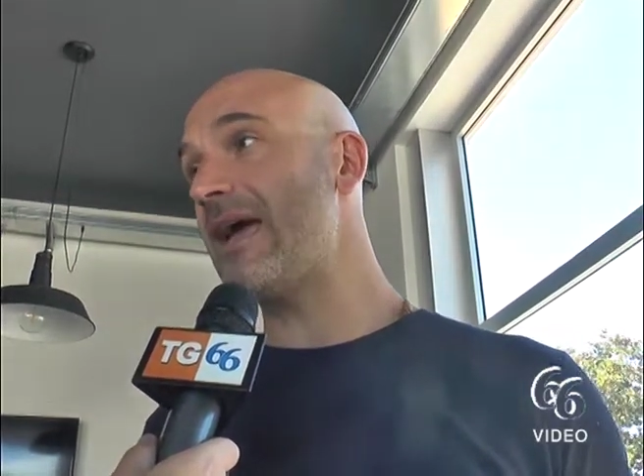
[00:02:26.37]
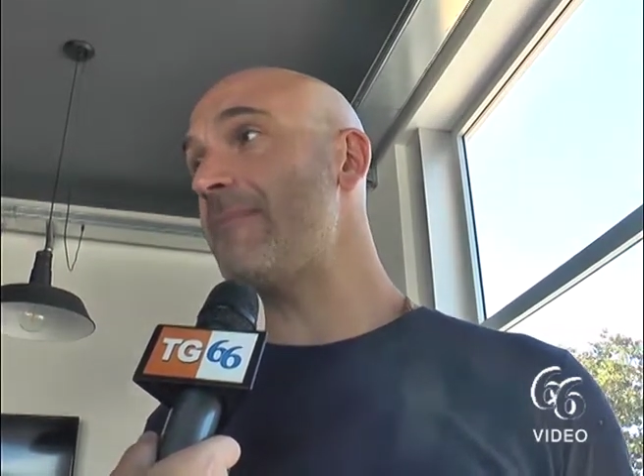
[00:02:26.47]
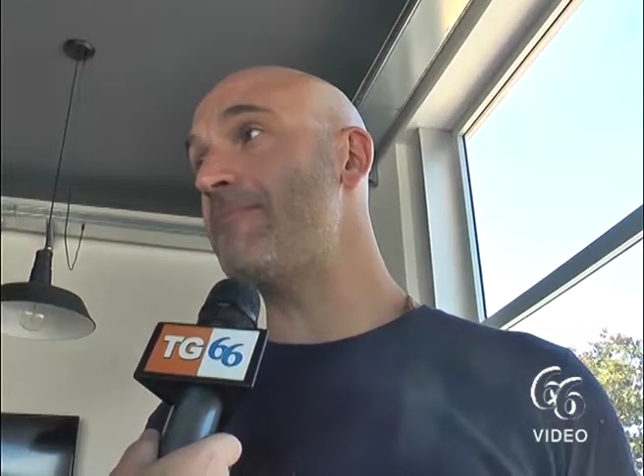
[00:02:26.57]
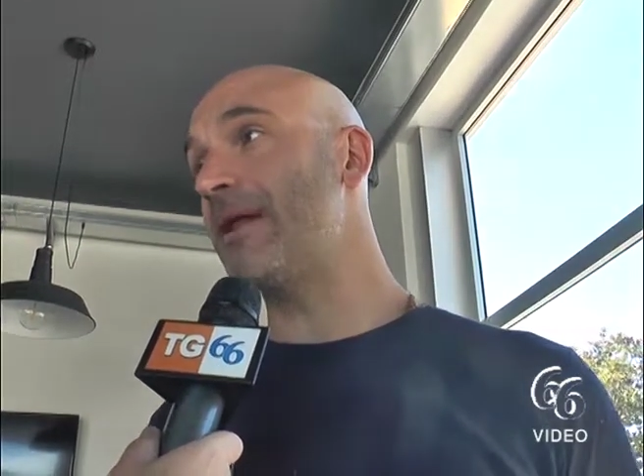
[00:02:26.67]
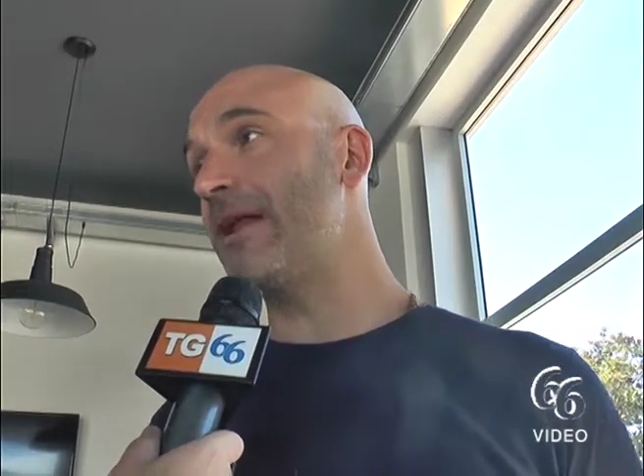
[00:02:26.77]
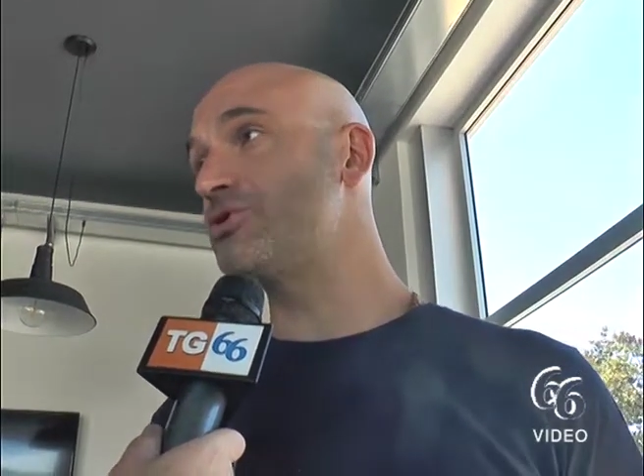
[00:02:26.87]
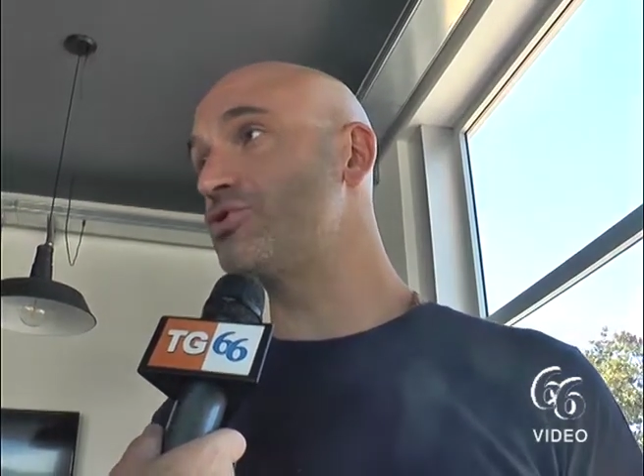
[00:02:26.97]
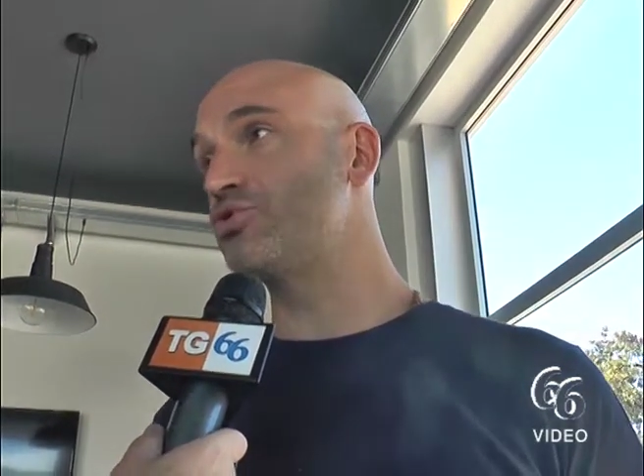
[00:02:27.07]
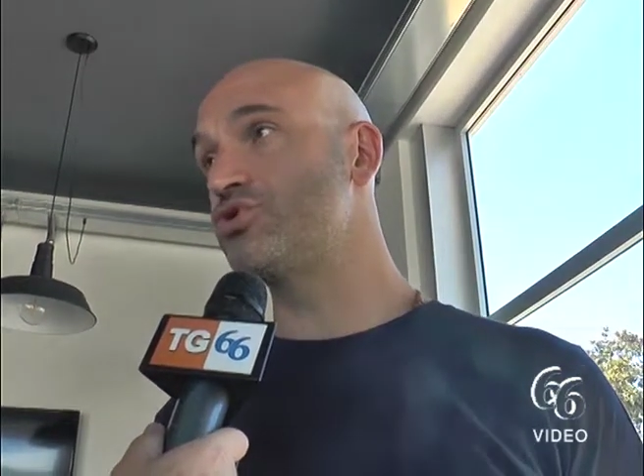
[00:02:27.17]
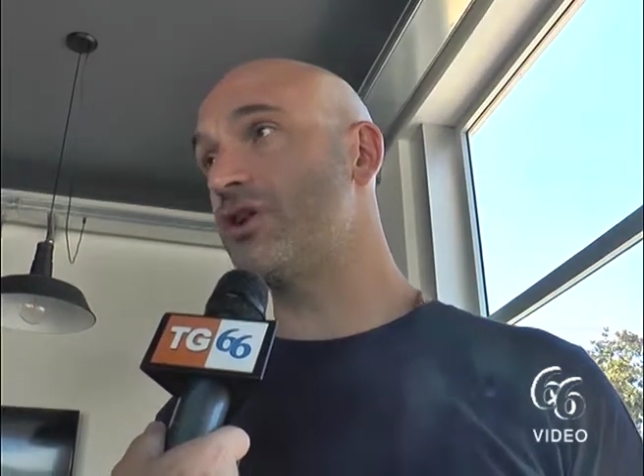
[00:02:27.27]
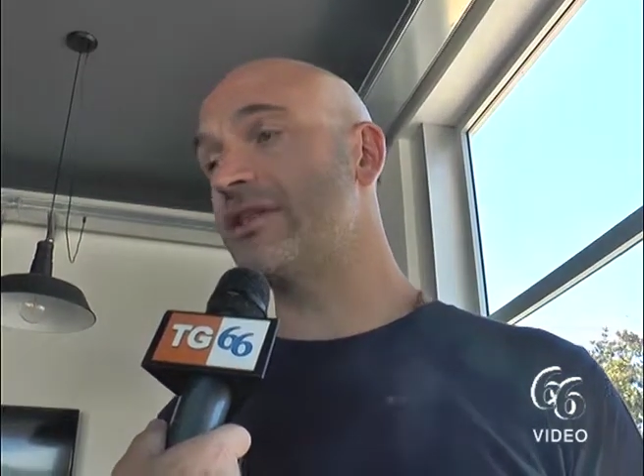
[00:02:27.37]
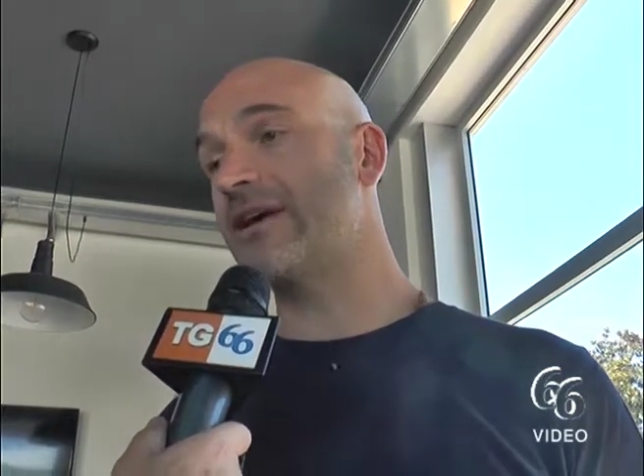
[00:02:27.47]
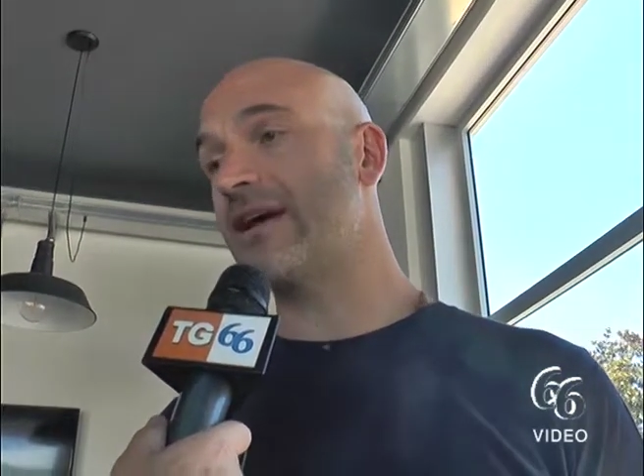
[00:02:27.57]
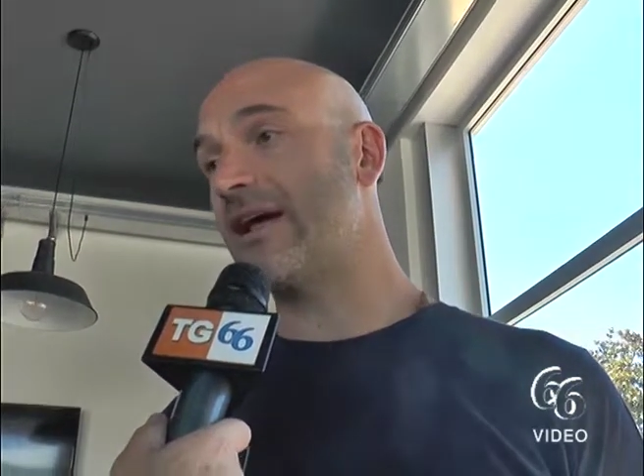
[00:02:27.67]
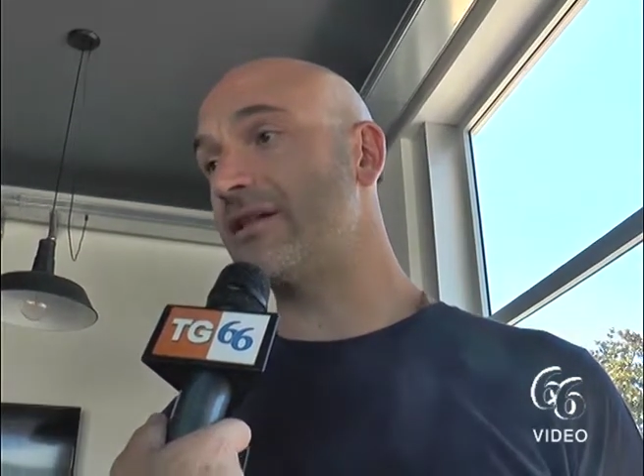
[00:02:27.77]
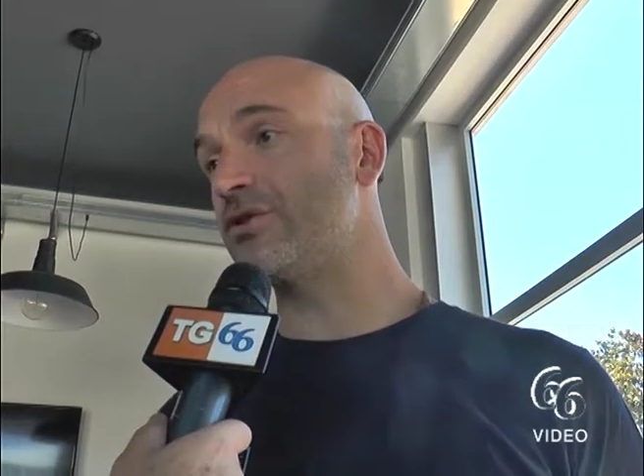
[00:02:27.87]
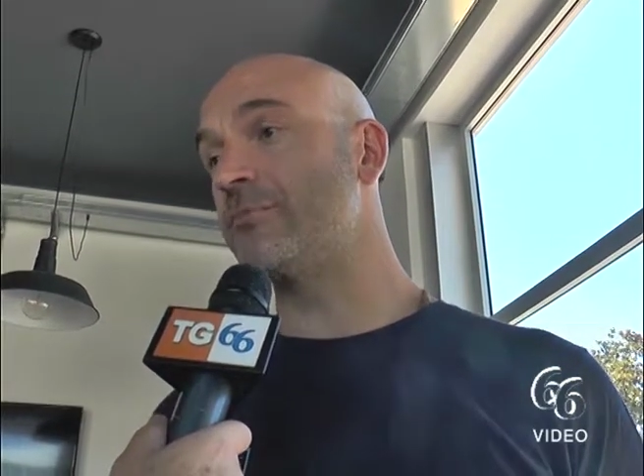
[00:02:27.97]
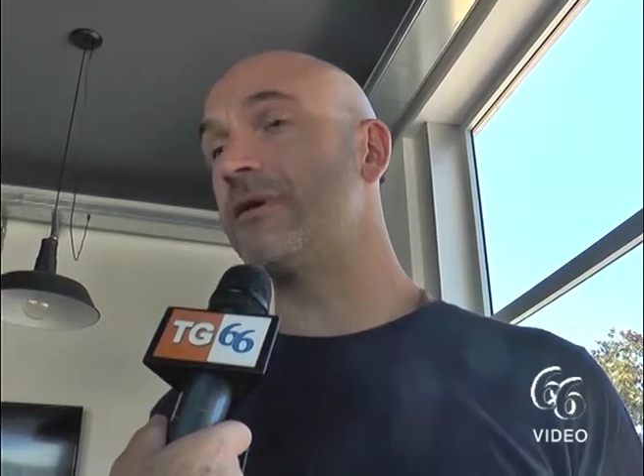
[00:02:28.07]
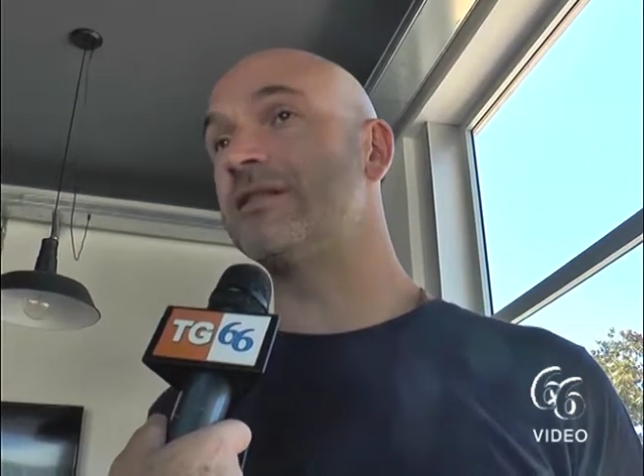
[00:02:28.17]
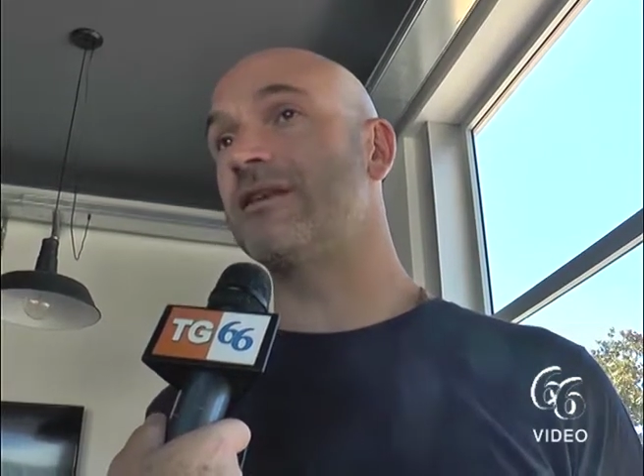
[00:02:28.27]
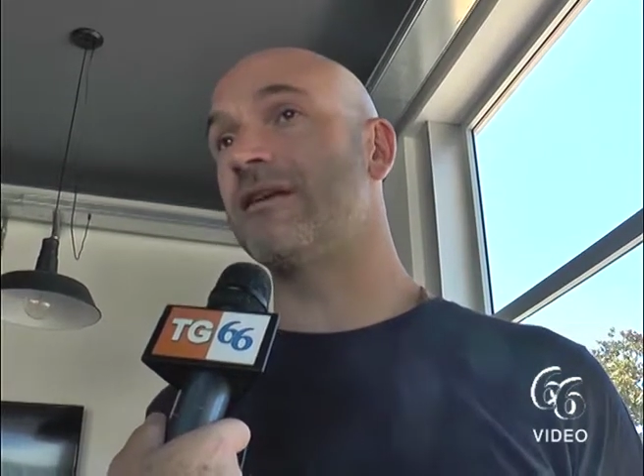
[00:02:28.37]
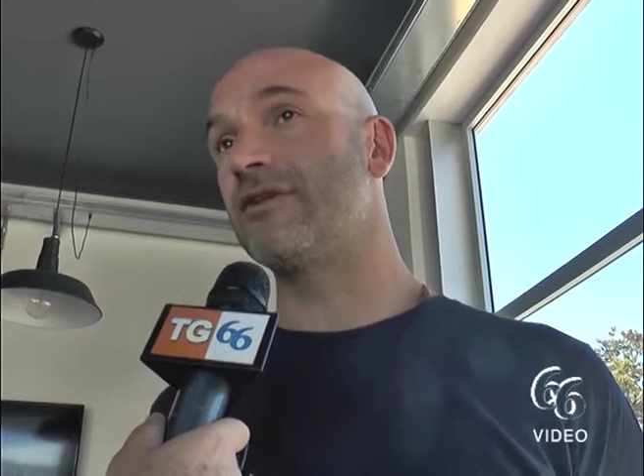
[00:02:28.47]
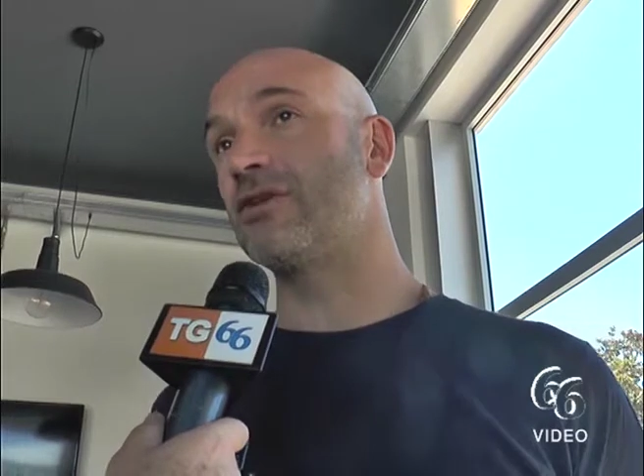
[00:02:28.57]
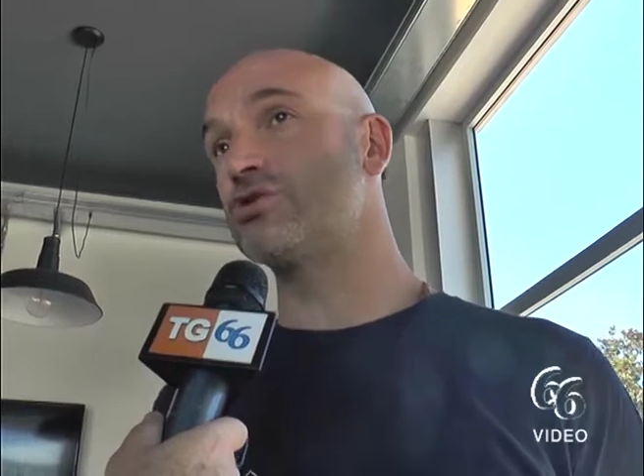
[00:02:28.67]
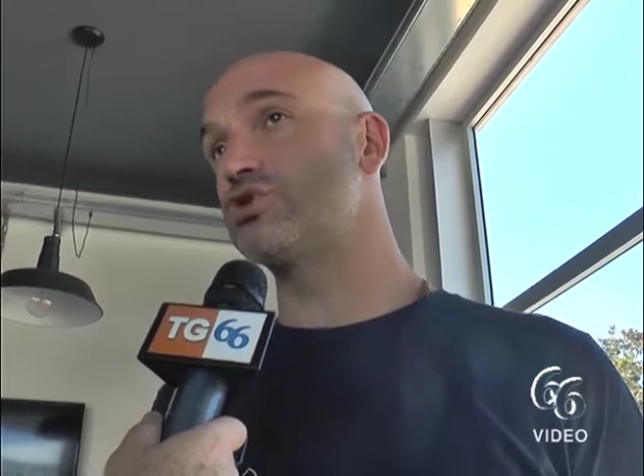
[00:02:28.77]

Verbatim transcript: se non ne avrà bisogno accetterò la decisione con